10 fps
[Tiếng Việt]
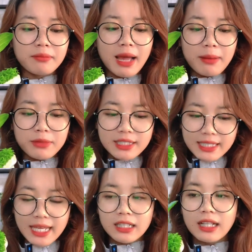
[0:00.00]
30
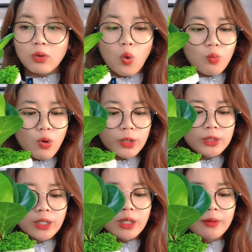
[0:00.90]
cm là cùng mọi
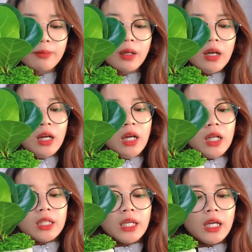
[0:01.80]
người ơi.
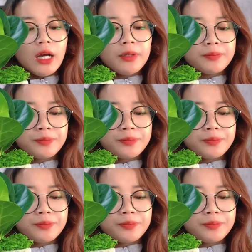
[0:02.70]
Thì ờ,